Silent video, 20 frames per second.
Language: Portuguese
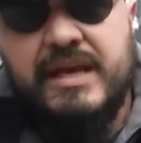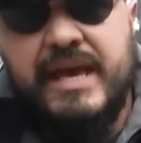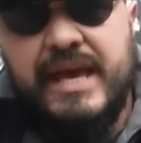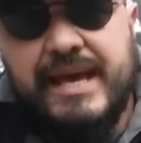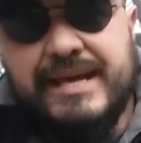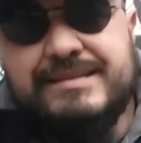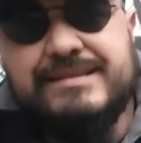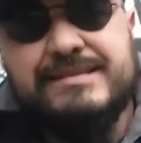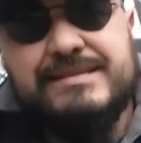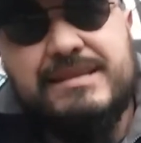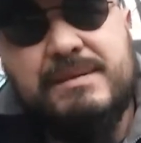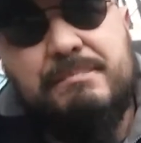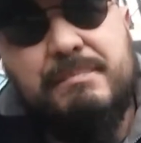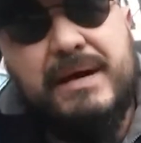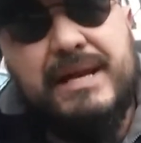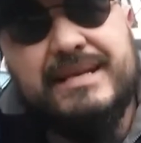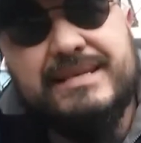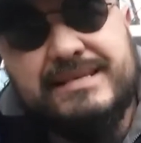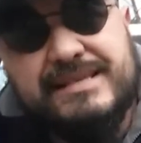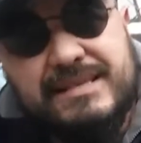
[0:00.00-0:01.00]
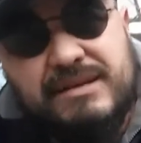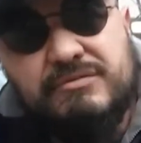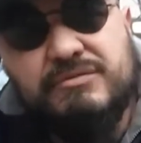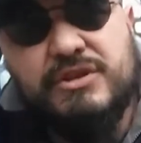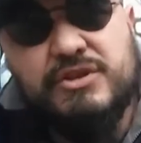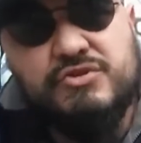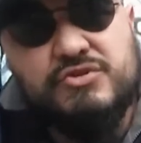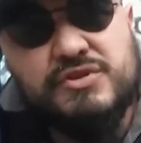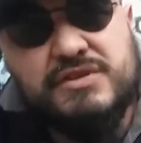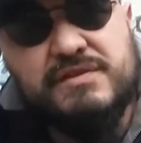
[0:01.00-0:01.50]
Essa separação
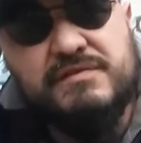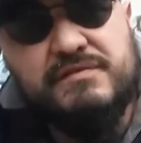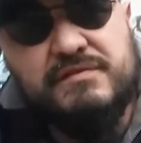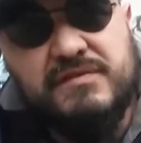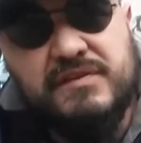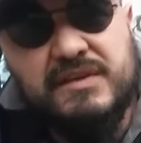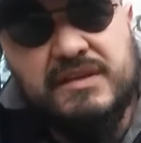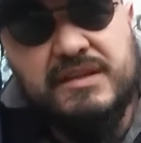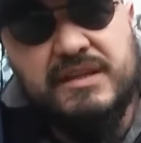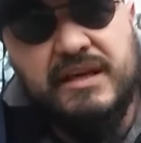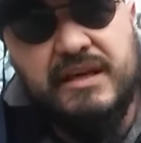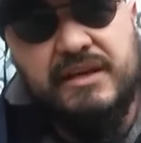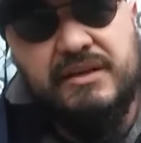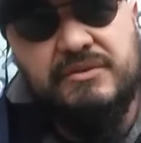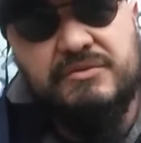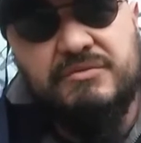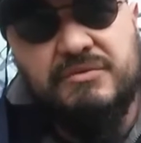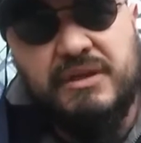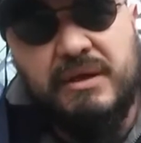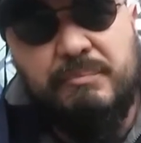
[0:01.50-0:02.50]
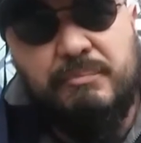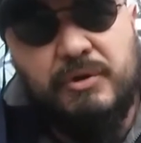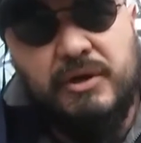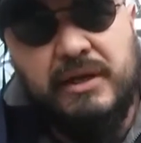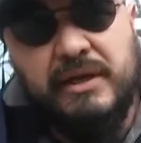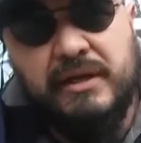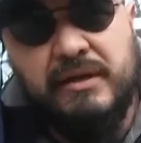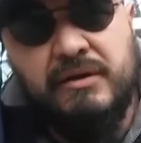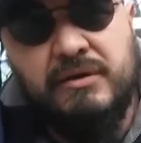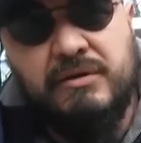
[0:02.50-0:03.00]
da Josefina e do
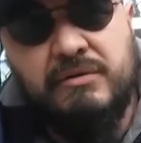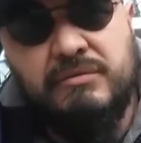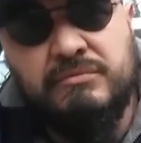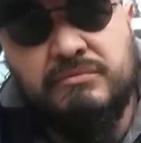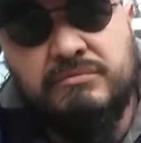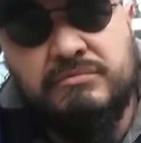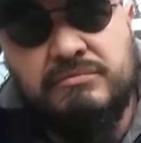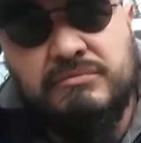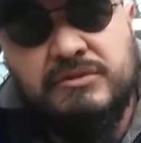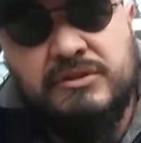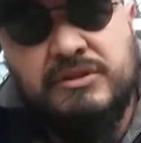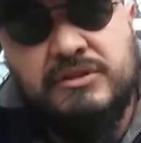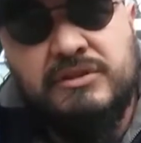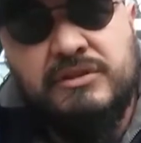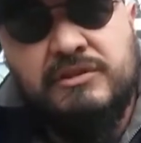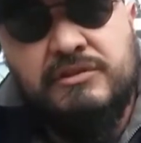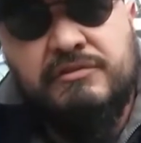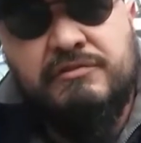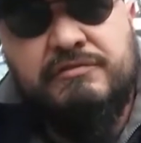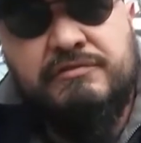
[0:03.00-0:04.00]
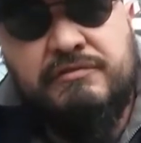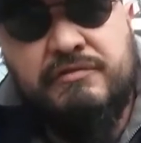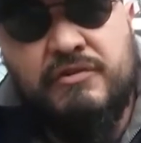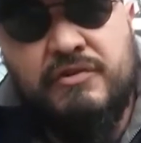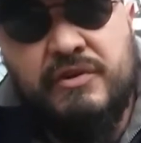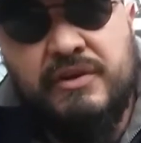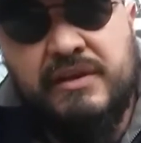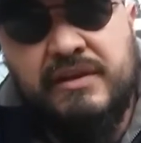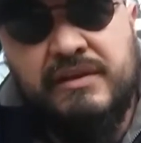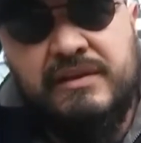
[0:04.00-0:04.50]
Napoleão
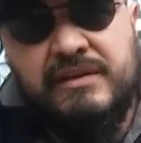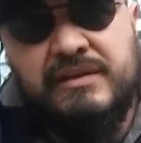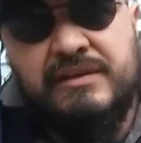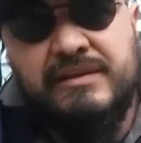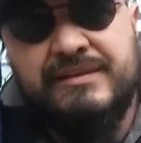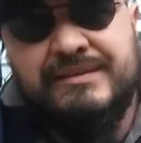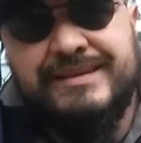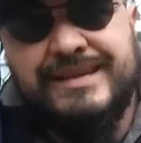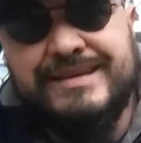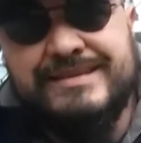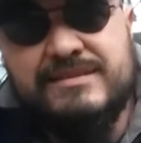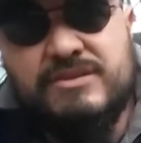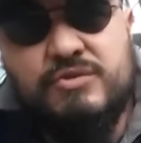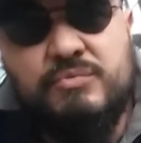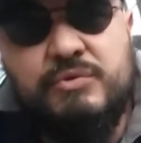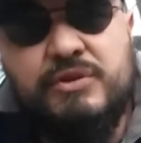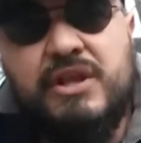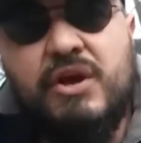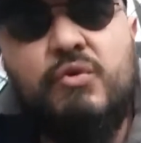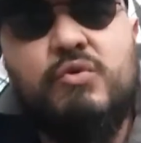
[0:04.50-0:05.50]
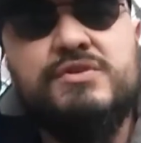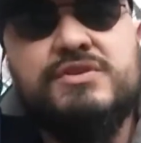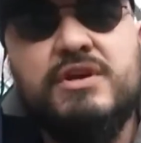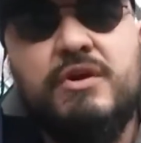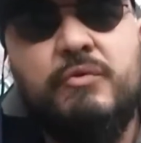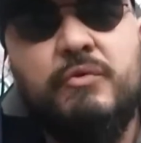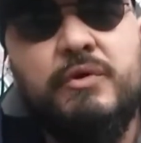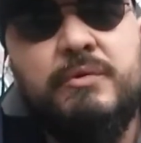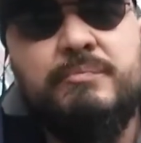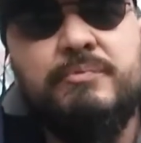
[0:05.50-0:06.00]
foi trazendo muita coisa
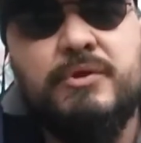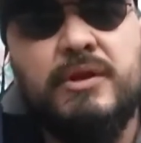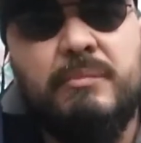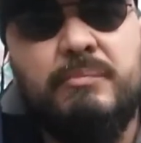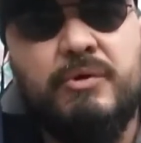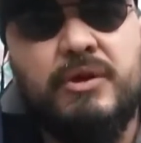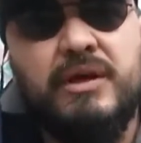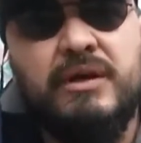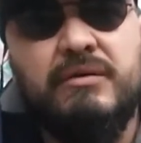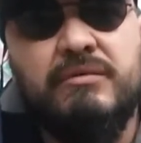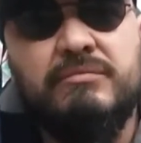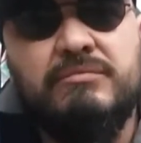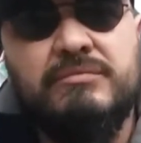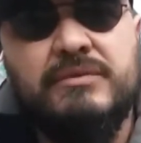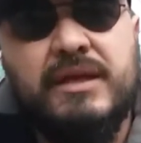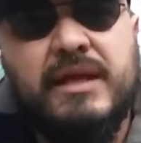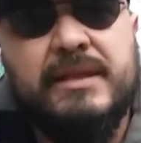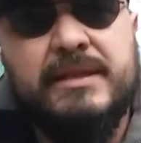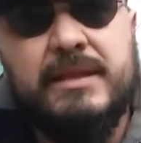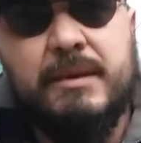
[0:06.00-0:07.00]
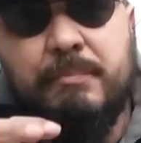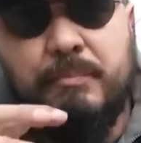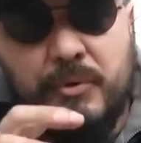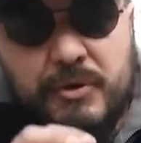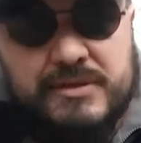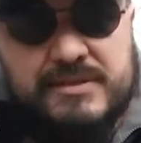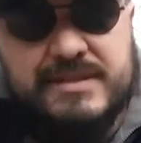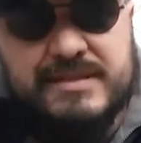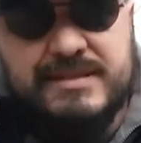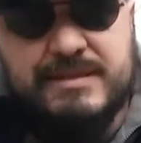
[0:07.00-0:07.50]
ruim para Napoleão.
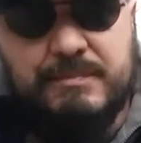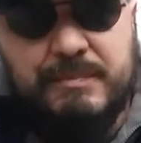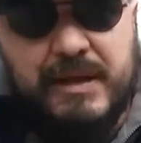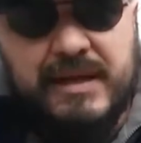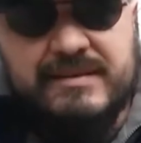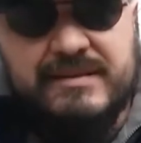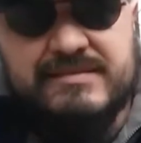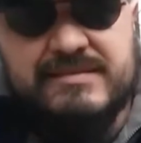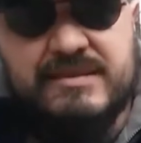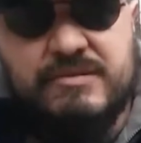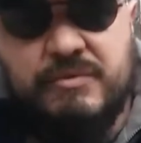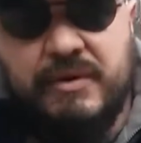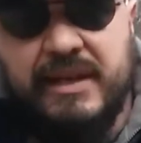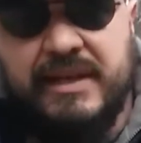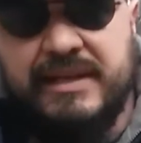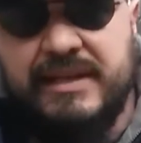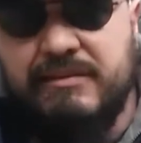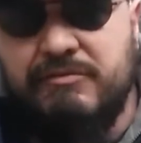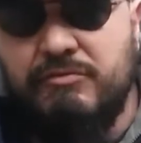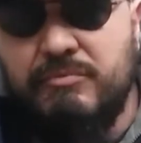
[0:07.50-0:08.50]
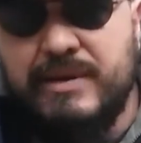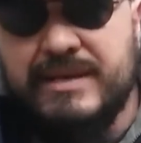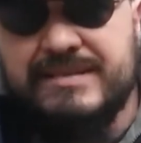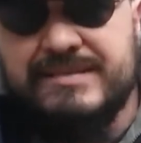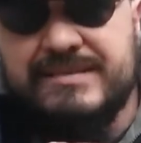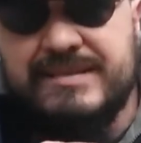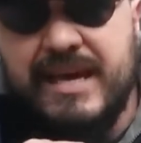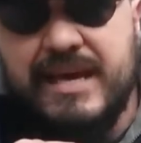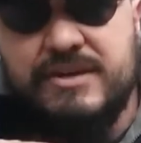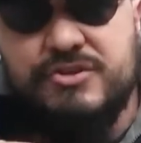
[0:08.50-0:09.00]
Depois da separação, ele teve uma
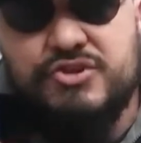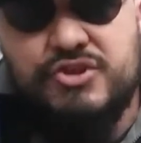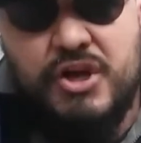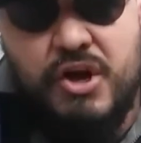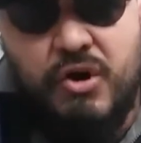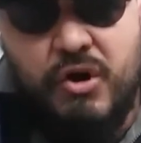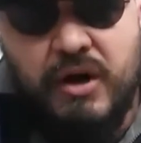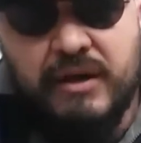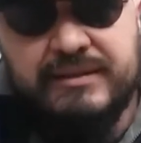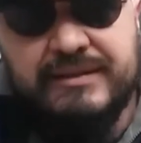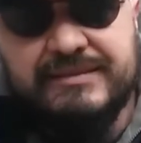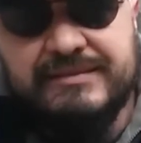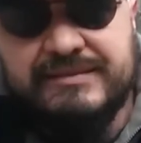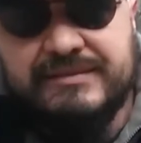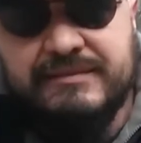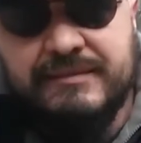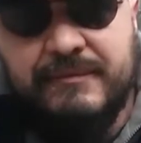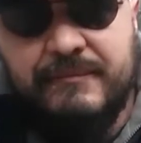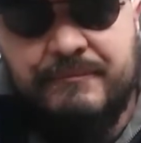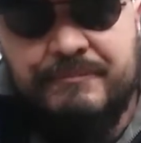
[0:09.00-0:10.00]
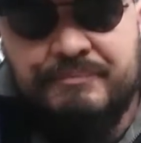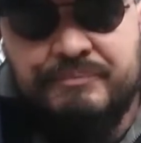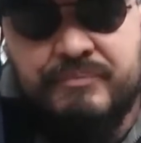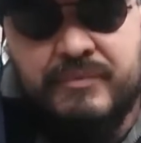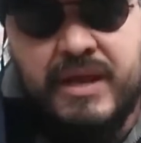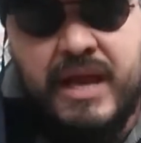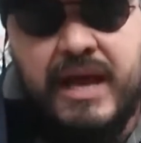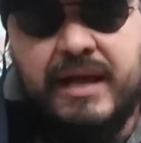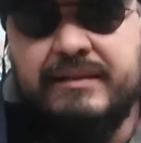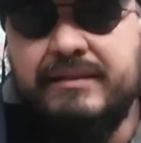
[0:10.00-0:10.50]
série de derrotas,
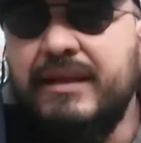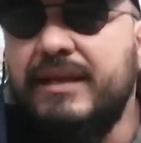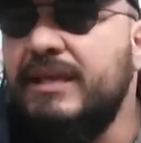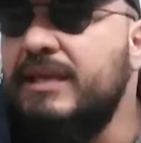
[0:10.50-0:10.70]
até